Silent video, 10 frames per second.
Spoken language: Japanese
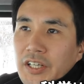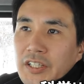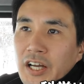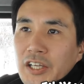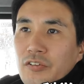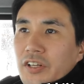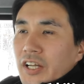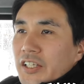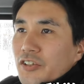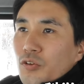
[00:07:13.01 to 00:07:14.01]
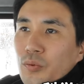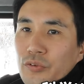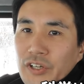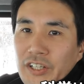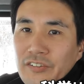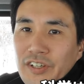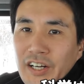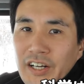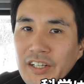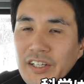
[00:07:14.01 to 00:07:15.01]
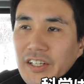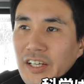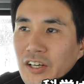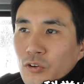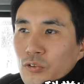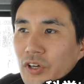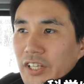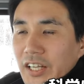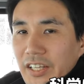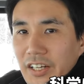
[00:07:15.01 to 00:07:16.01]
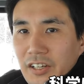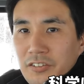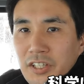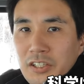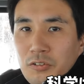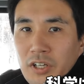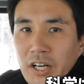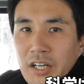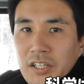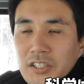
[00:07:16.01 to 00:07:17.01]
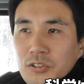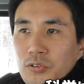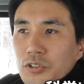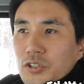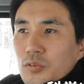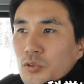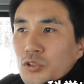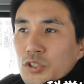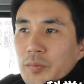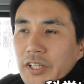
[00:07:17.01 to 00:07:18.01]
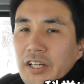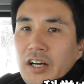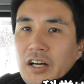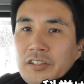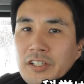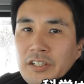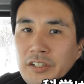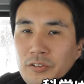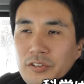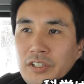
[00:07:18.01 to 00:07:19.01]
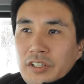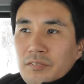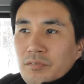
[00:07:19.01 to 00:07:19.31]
太陽が何で昇るかとか、えー、温度が何で上がるかとか、そういうのも含めて科学なんだよって。